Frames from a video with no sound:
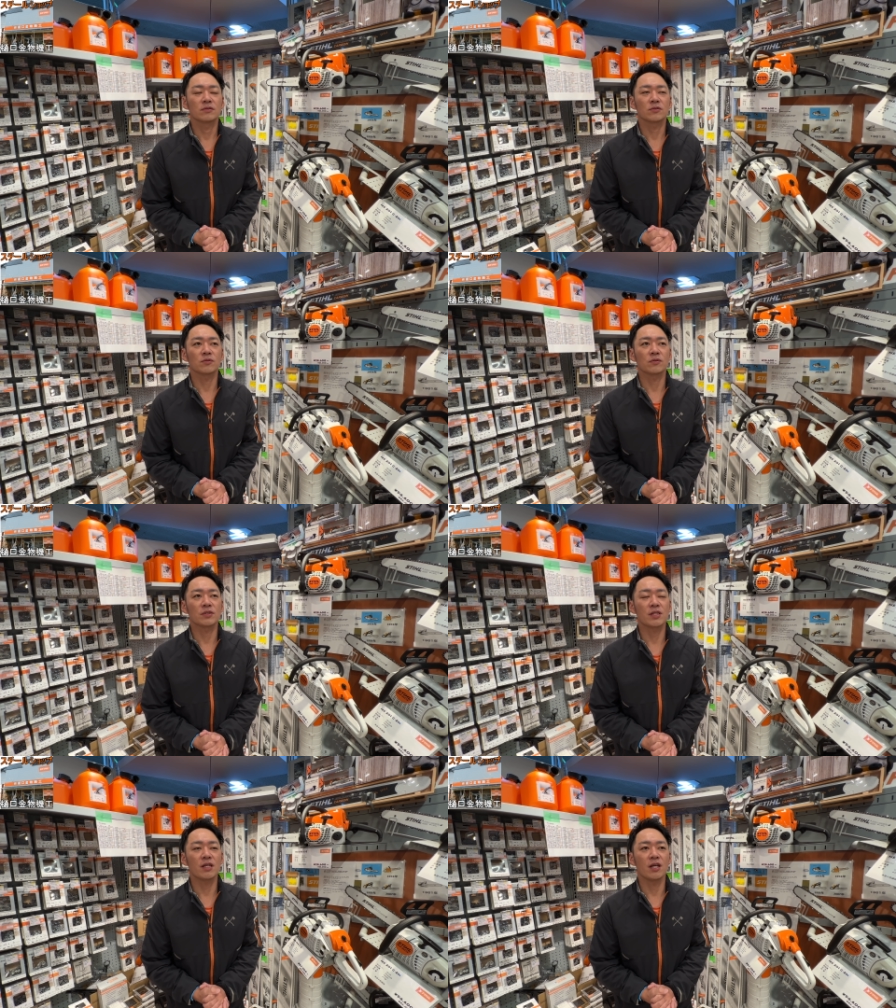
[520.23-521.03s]
ちょっと
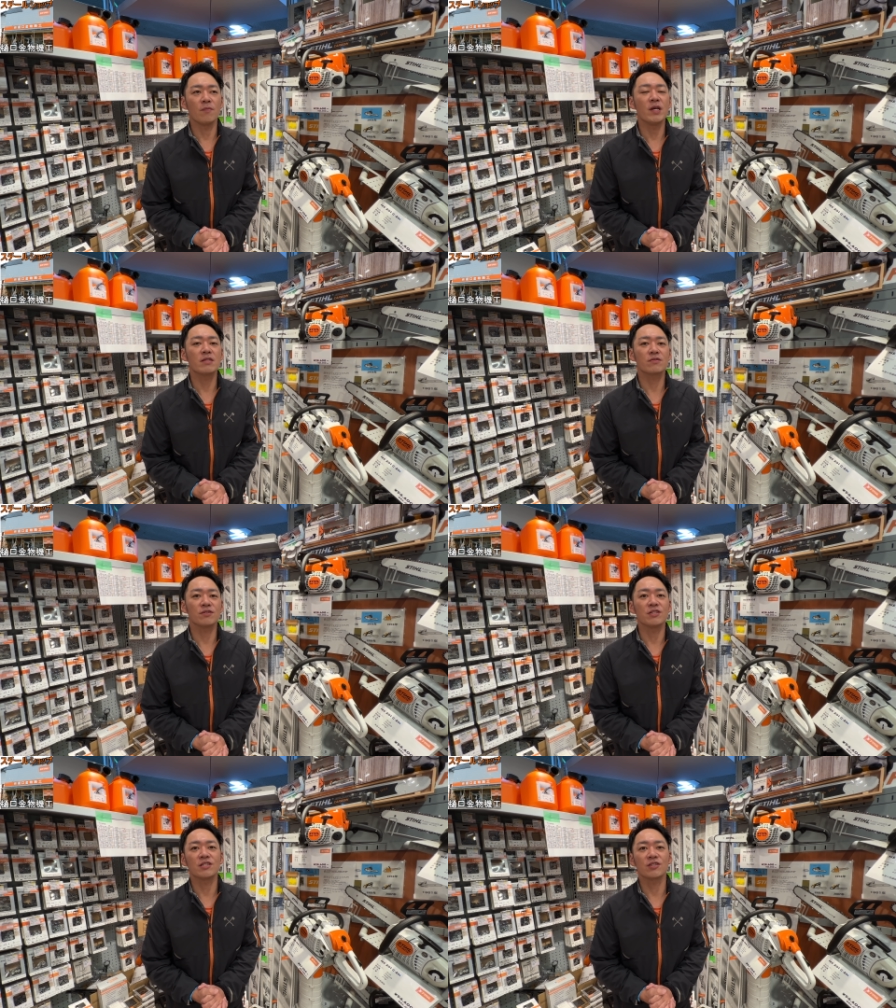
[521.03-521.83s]
して エムエス
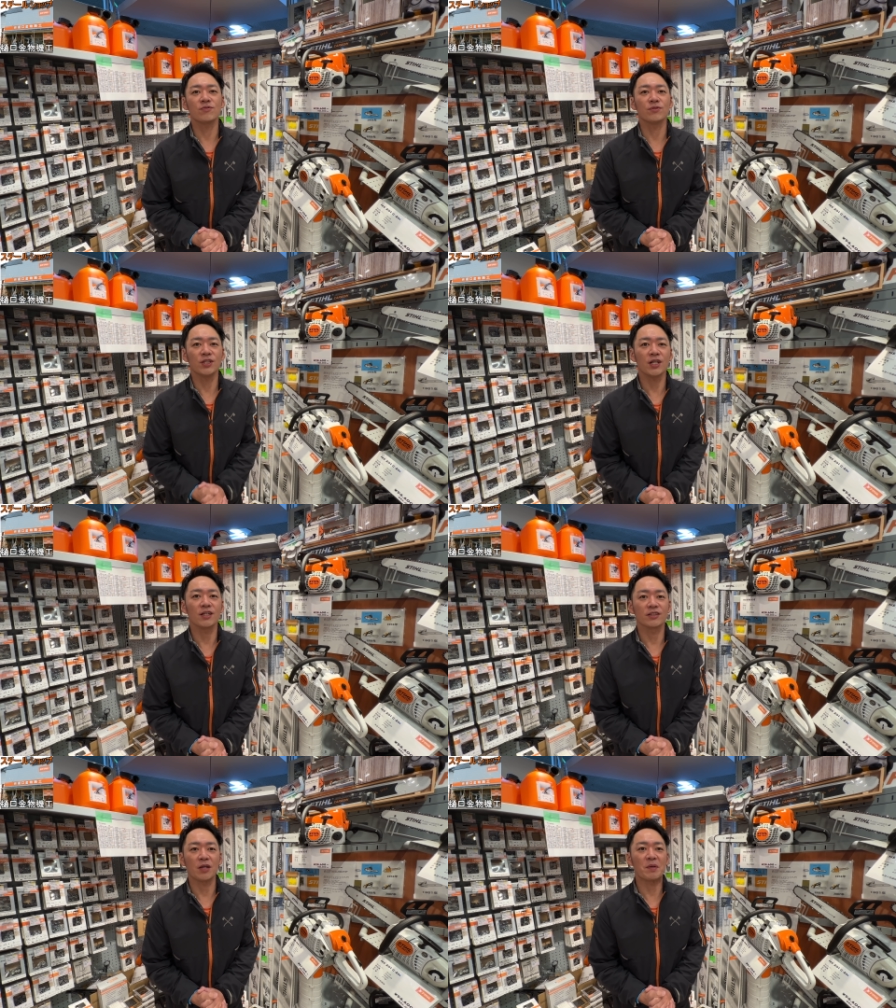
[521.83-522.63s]
いちきゅうに
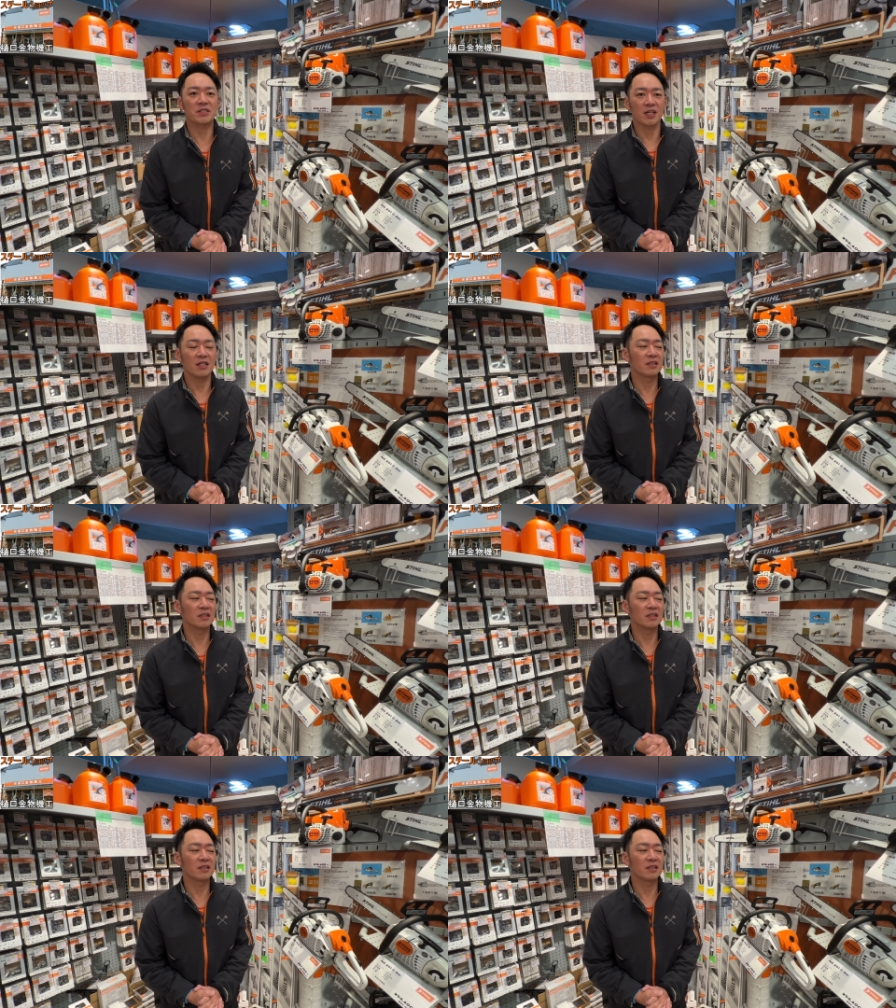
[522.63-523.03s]
が出ました。